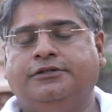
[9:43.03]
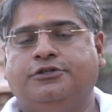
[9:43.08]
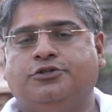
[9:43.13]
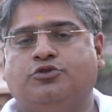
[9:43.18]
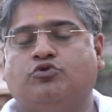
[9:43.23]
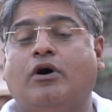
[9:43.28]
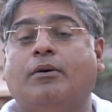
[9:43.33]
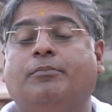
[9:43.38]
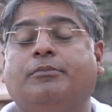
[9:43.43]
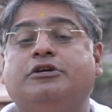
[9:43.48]

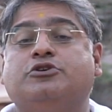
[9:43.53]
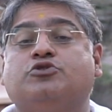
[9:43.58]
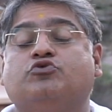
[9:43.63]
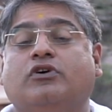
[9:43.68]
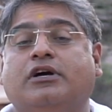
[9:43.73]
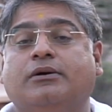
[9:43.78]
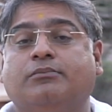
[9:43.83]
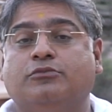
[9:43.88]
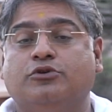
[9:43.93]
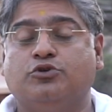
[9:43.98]
स्वामी
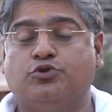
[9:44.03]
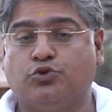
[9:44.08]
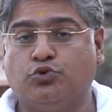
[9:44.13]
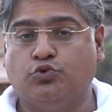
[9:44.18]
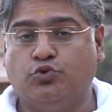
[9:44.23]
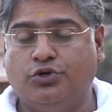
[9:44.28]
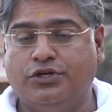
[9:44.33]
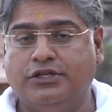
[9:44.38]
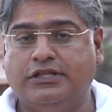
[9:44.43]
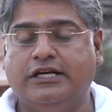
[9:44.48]
स्वयं
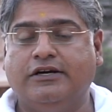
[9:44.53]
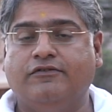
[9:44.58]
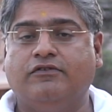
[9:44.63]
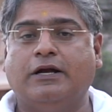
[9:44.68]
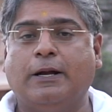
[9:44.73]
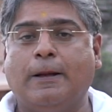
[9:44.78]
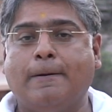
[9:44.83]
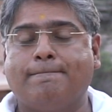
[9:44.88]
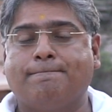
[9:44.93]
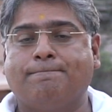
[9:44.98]
सूर्यदेव
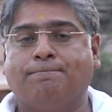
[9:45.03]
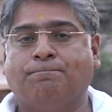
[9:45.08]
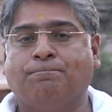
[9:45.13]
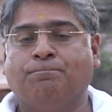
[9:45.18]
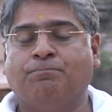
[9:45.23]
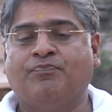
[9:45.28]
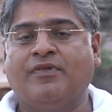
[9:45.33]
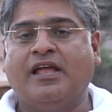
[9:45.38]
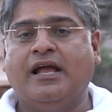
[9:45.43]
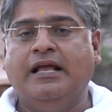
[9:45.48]
हैं
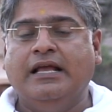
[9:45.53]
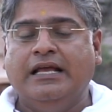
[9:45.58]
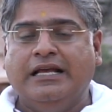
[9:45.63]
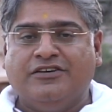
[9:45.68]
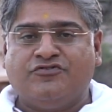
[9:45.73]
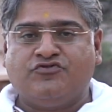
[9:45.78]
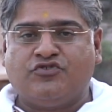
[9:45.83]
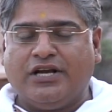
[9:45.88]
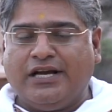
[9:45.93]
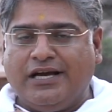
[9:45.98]

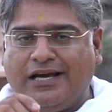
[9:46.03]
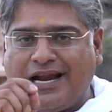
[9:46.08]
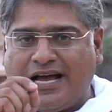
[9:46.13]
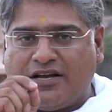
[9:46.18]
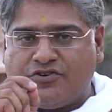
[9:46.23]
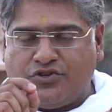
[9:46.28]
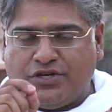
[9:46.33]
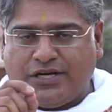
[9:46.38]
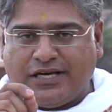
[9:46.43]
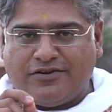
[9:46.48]
सिंह
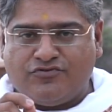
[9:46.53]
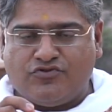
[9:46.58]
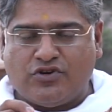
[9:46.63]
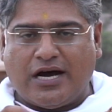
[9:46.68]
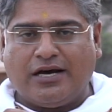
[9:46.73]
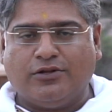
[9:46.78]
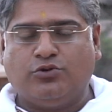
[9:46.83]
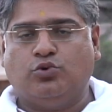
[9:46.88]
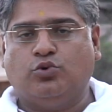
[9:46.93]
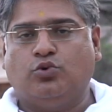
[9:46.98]
राशि के
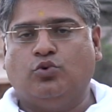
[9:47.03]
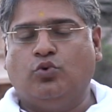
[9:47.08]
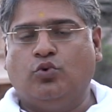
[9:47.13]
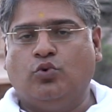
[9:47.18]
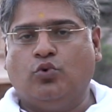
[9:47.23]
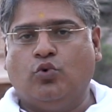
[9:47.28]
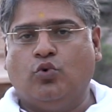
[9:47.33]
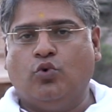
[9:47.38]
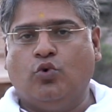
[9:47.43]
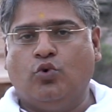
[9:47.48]
जातकों
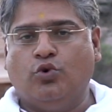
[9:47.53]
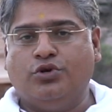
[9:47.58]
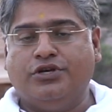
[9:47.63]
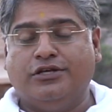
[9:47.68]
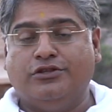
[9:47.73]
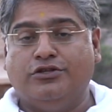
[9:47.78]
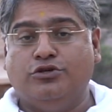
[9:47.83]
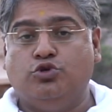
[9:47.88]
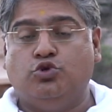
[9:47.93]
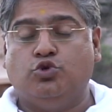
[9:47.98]
को
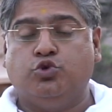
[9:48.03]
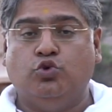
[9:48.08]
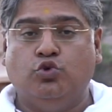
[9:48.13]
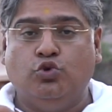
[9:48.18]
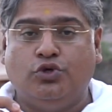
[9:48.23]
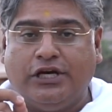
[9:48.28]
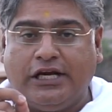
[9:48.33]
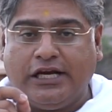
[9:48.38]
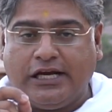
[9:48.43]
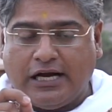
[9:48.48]
यदि
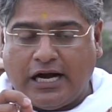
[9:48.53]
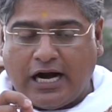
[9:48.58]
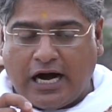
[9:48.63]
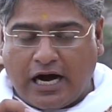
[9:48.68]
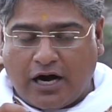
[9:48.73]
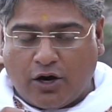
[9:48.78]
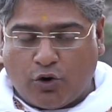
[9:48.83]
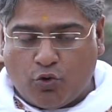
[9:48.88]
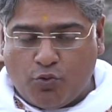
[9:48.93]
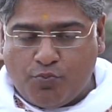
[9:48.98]
झूठे
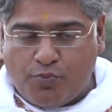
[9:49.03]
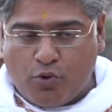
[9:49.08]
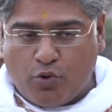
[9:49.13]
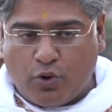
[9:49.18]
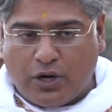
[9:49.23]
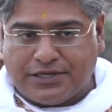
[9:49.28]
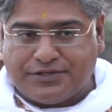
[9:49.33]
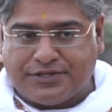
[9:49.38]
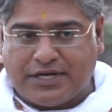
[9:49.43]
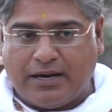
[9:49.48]
आरोपों
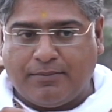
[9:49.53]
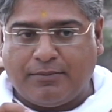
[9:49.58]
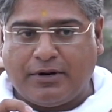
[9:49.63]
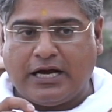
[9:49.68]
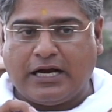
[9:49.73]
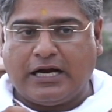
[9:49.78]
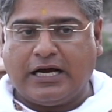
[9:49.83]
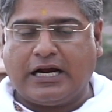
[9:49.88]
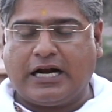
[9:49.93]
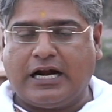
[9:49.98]
का
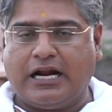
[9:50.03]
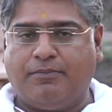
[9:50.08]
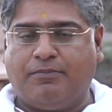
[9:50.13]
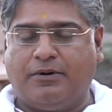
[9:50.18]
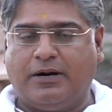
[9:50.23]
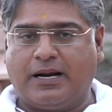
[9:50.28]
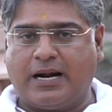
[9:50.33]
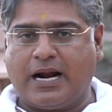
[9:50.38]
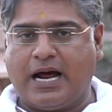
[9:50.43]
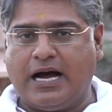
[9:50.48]
सामना करना
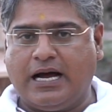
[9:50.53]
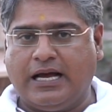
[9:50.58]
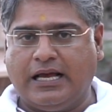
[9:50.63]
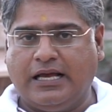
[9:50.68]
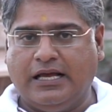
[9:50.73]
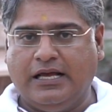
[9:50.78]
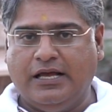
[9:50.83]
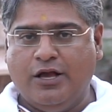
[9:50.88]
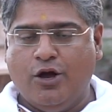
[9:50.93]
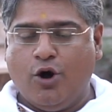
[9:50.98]
पड़ रहा
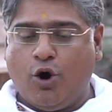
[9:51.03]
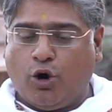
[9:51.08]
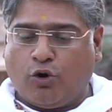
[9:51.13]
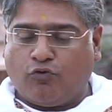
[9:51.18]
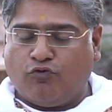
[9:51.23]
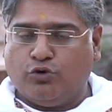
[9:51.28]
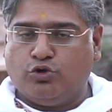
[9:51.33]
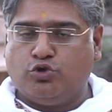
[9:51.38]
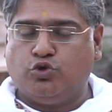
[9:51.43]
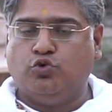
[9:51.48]
है और
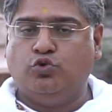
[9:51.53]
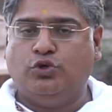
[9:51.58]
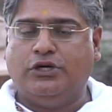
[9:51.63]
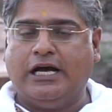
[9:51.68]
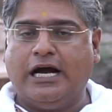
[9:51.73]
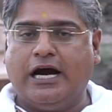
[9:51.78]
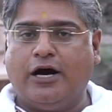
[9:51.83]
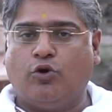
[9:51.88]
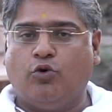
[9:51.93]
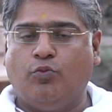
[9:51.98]
वो
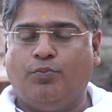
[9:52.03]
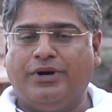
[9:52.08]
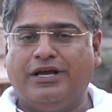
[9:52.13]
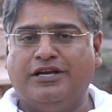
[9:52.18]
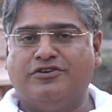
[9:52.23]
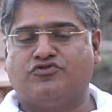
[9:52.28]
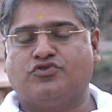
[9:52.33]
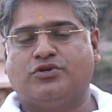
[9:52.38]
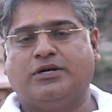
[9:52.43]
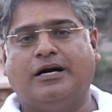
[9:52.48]
झूठे आरोप
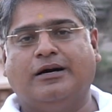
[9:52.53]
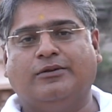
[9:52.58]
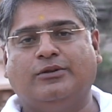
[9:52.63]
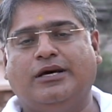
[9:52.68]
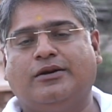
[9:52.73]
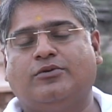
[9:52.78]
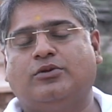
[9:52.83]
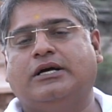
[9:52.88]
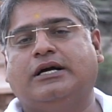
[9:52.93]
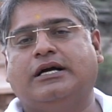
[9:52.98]
इस
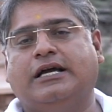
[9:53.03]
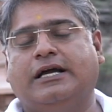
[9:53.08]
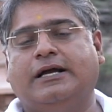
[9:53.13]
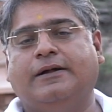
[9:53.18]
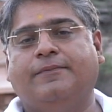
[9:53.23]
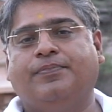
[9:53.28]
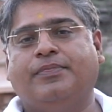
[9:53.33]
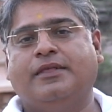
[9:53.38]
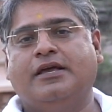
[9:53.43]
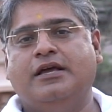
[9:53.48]
कदर तक
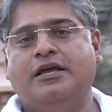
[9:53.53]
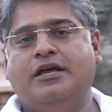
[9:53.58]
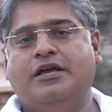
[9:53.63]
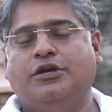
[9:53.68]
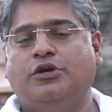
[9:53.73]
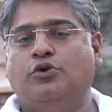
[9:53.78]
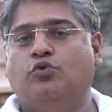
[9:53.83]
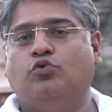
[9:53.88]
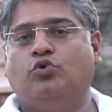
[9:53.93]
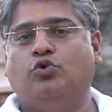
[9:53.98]
हैं
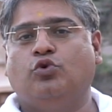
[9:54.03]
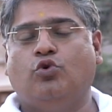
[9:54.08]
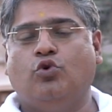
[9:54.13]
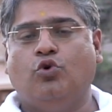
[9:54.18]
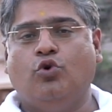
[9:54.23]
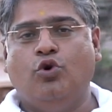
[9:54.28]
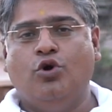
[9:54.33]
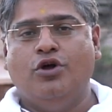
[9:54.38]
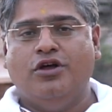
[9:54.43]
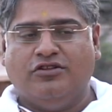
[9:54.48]
कि
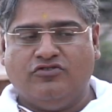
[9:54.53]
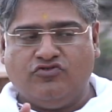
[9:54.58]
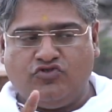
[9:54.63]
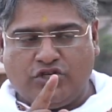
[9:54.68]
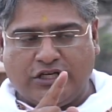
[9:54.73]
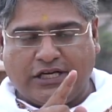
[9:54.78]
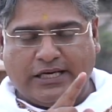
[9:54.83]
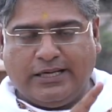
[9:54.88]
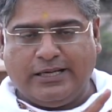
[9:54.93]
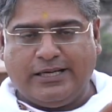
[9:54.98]
उनको
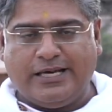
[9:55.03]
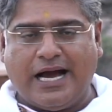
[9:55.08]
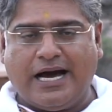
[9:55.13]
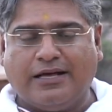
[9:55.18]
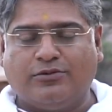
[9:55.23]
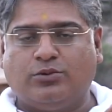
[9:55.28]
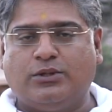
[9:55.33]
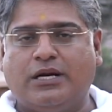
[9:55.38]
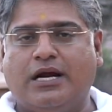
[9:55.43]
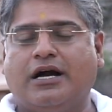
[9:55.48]
जेल
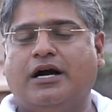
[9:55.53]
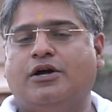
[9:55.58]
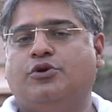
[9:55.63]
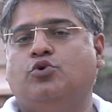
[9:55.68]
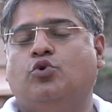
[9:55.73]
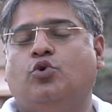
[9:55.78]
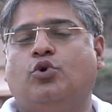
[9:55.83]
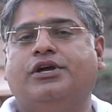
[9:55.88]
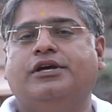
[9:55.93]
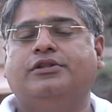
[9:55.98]
यात्रा का
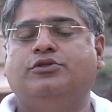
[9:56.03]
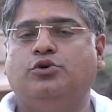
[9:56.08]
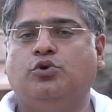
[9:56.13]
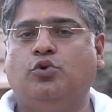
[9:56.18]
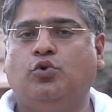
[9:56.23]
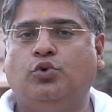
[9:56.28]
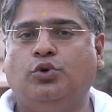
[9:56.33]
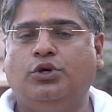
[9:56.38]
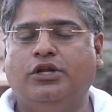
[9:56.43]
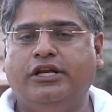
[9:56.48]
योग यदि
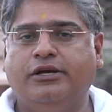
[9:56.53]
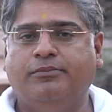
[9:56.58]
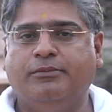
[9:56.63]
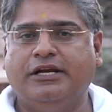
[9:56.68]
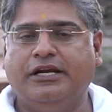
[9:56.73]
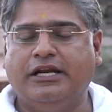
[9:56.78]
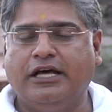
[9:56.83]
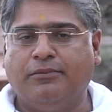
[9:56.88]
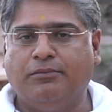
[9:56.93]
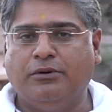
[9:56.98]
कुंडली में
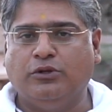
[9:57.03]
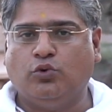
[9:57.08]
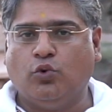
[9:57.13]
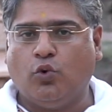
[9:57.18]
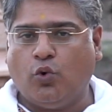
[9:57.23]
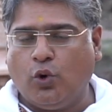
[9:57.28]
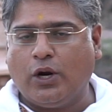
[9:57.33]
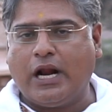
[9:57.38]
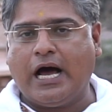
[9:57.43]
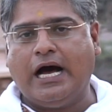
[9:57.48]
निर्मित
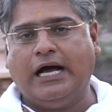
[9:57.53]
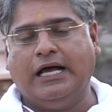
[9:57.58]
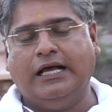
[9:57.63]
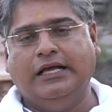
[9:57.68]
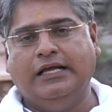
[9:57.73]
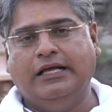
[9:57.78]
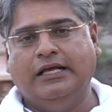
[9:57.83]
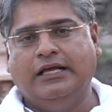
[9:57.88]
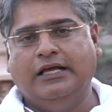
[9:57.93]
हो रहा है